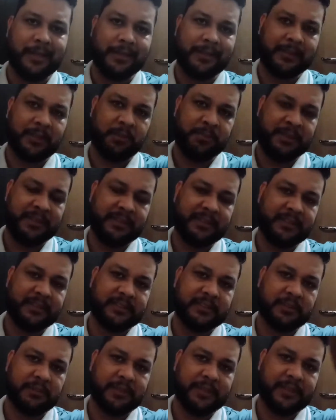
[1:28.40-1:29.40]
Então a minha
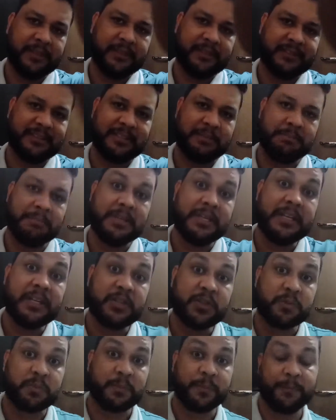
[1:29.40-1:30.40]
intenção é essa,
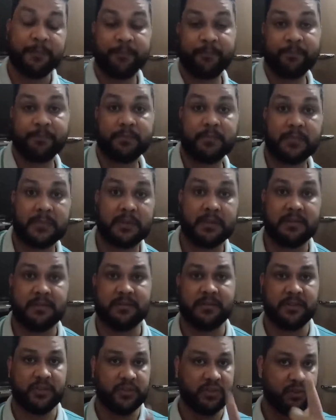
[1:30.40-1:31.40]
mesmo que
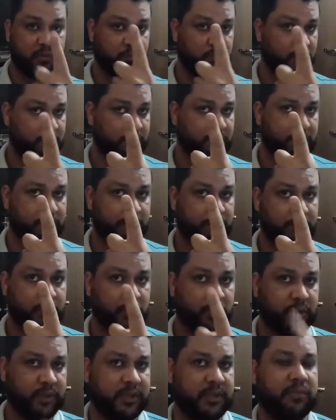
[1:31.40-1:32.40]
seja um
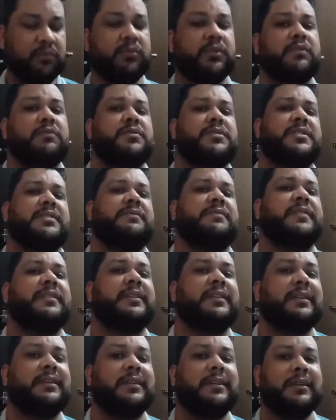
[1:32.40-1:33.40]
pouquinho que você
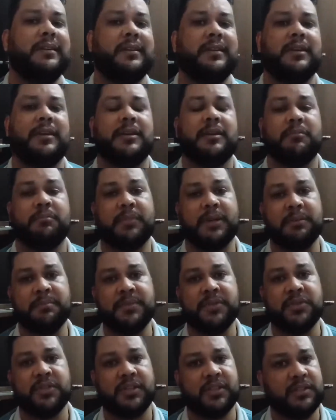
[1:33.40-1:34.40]
fique aqui, para
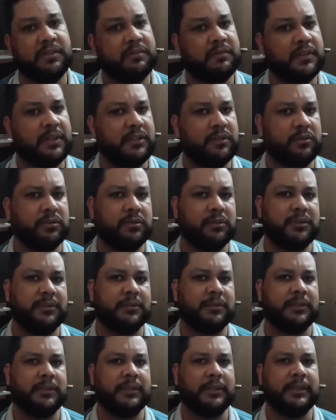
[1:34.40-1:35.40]
mim já é de valor.
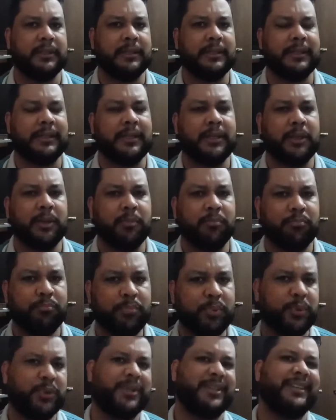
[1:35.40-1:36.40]

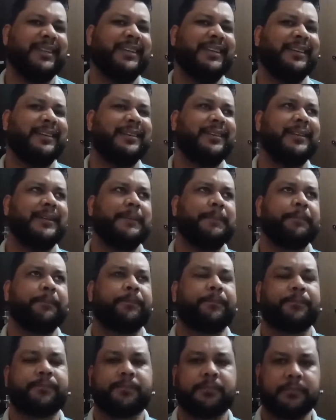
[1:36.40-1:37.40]
Por que, que
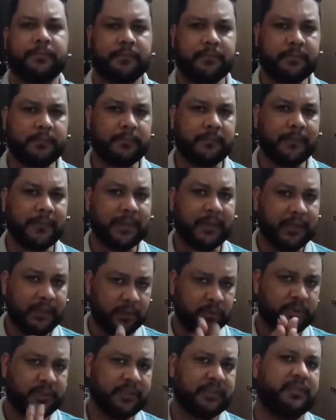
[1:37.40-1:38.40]

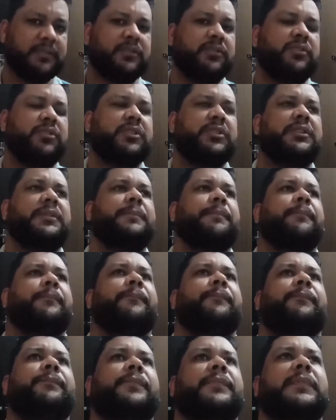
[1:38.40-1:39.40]
eu decidi
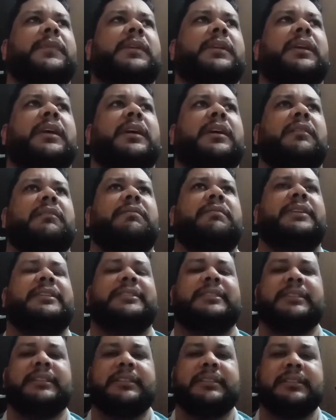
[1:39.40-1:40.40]
é,
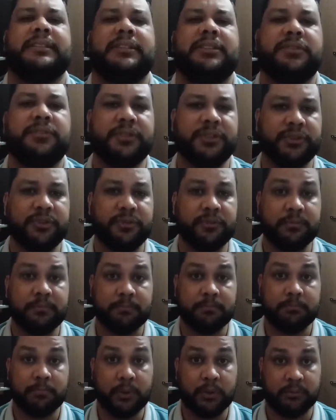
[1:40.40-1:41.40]
fazer esses vídeos?
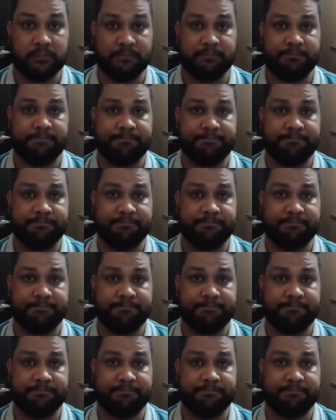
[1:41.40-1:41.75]
Bom,